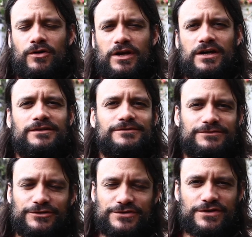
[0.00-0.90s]
Hola,
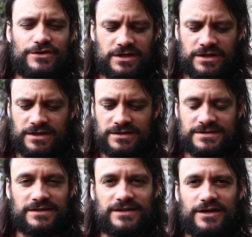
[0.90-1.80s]
yo soy
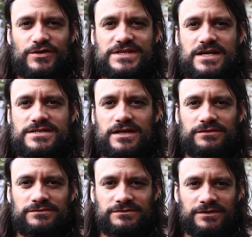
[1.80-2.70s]
Santiago Izaza,
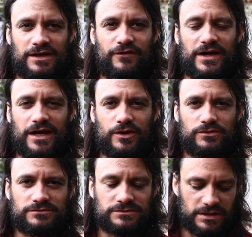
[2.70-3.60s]
alfarero.
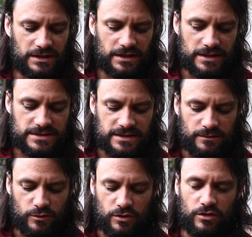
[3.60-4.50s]

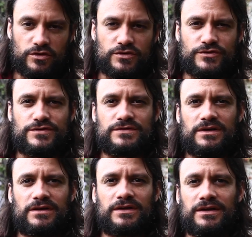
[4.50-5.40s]
Estamos
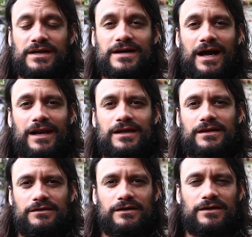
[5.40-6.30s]
en
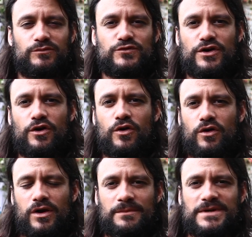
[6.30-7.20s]
Cali, en el
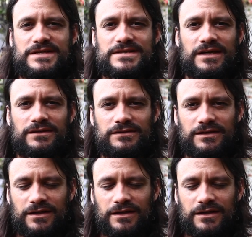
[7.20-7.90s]
Museo La Merced,